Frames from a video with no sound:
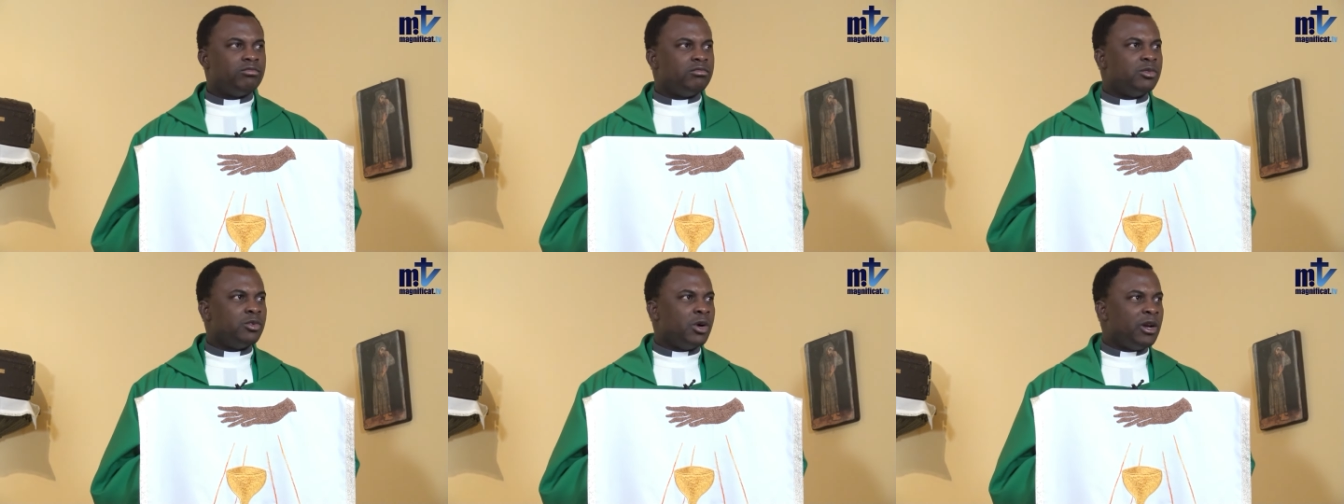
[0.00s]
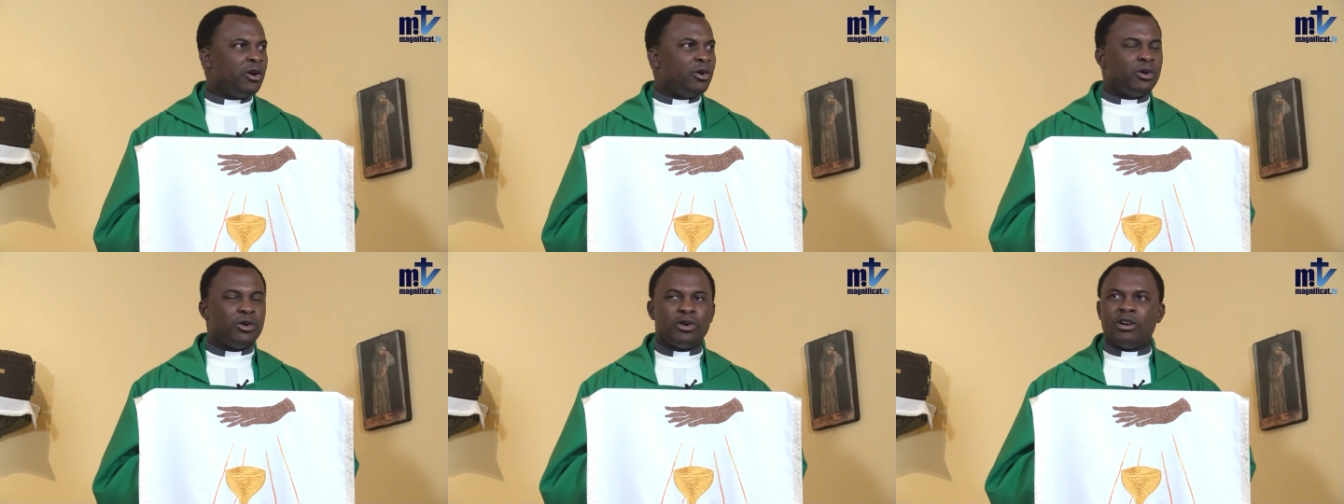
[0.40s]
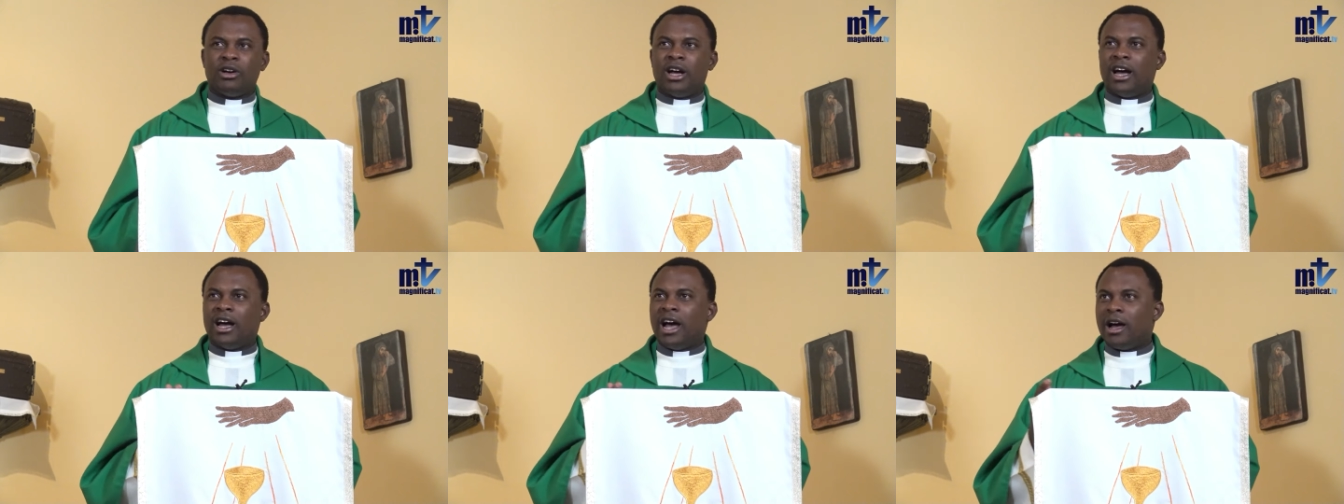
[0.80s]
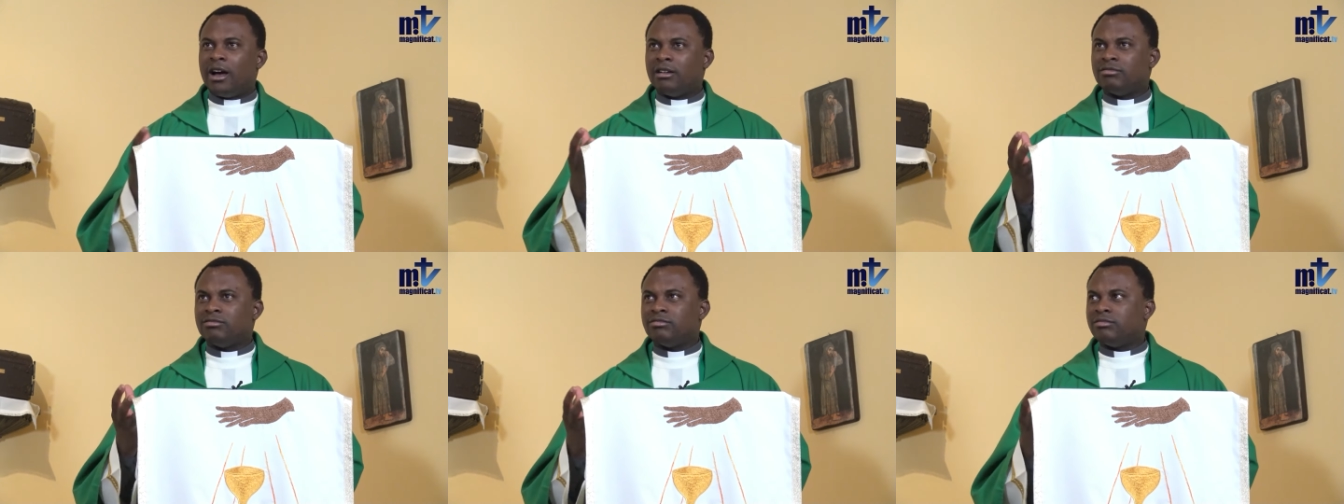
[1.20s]
ou alors
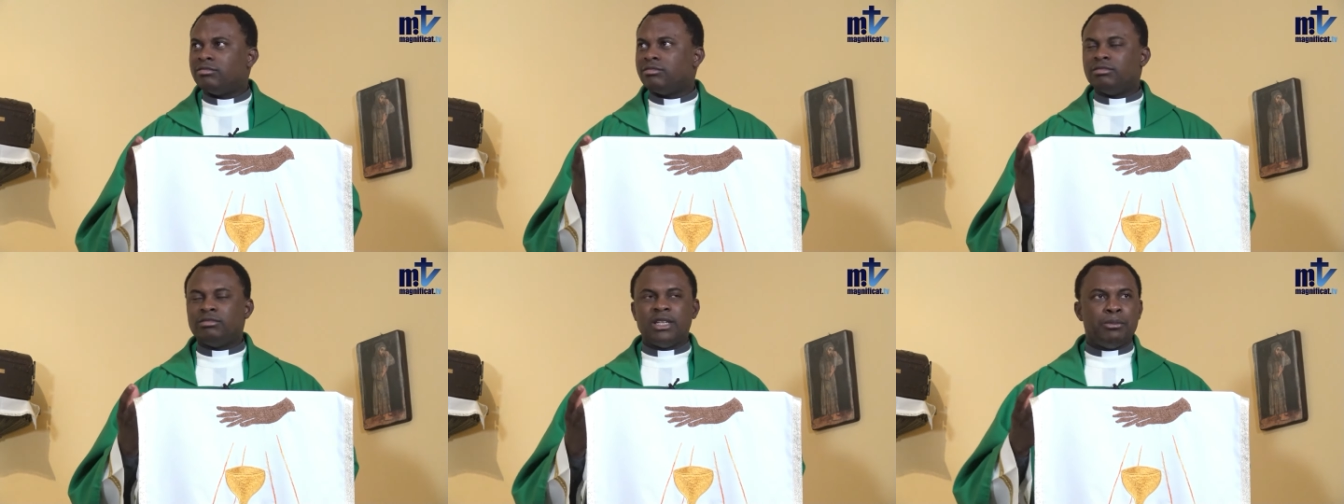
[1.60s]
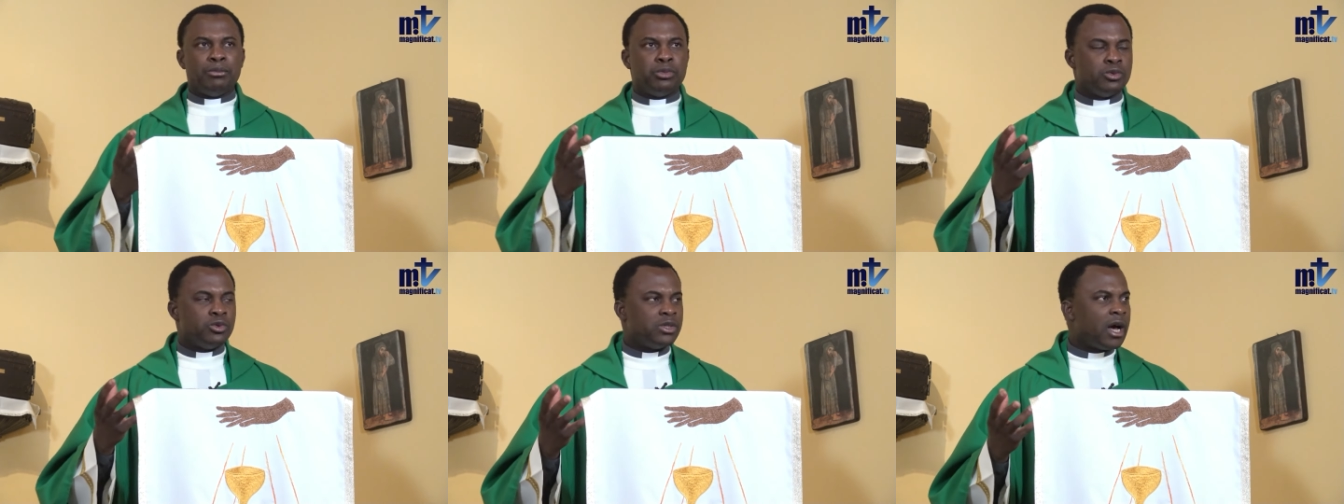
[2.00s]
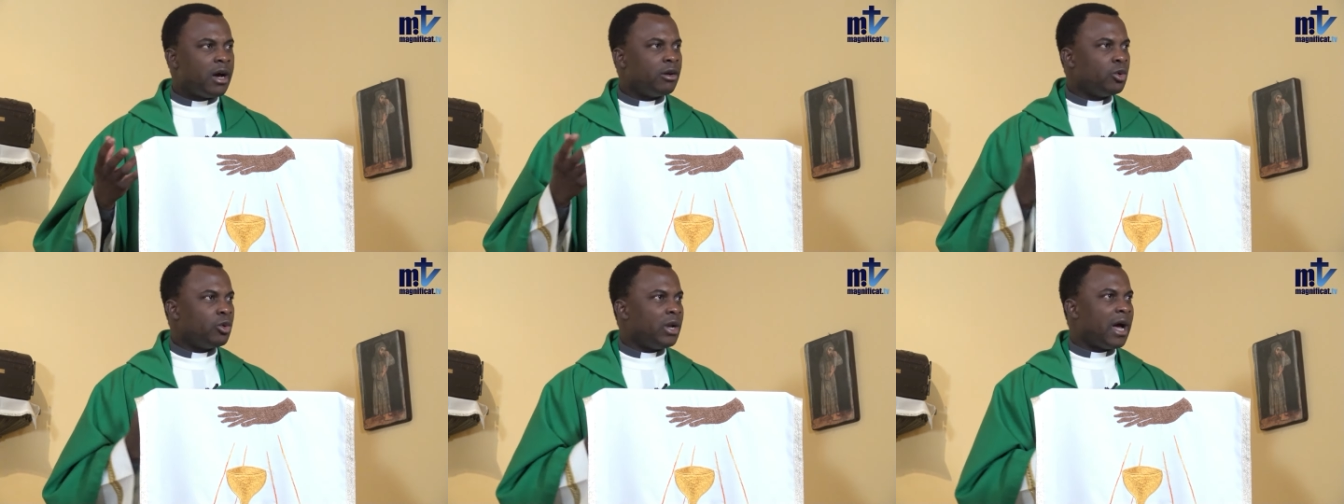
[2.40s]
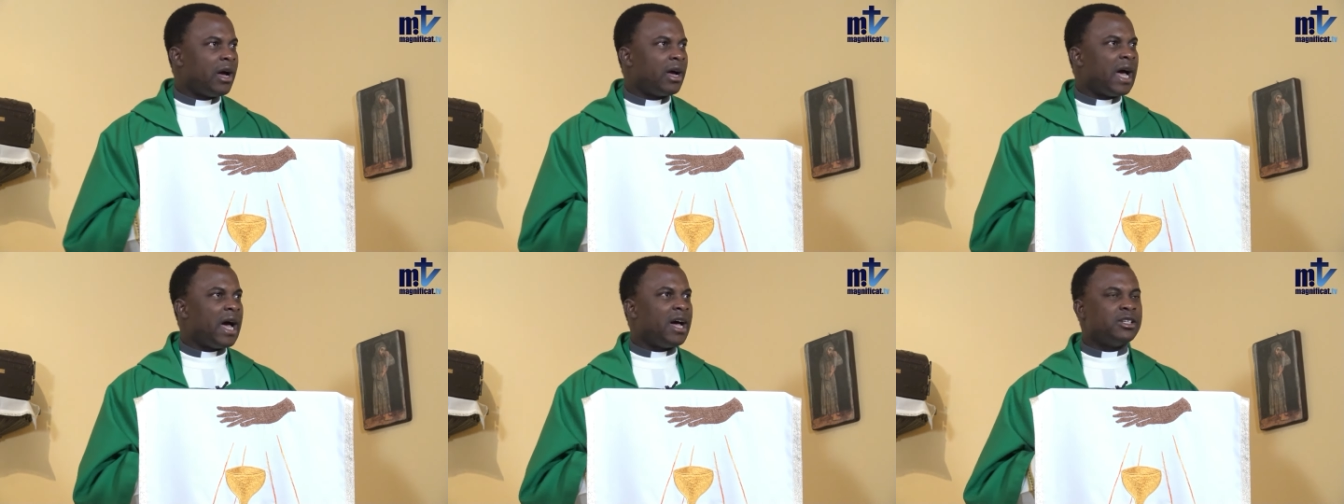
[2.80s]
en épousant le
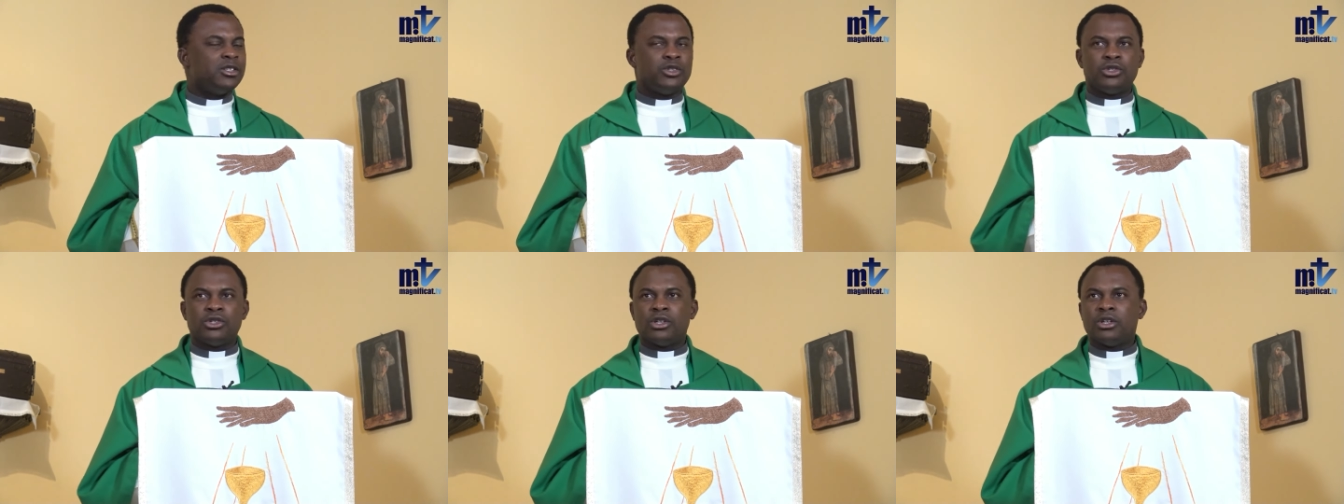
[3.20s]
langage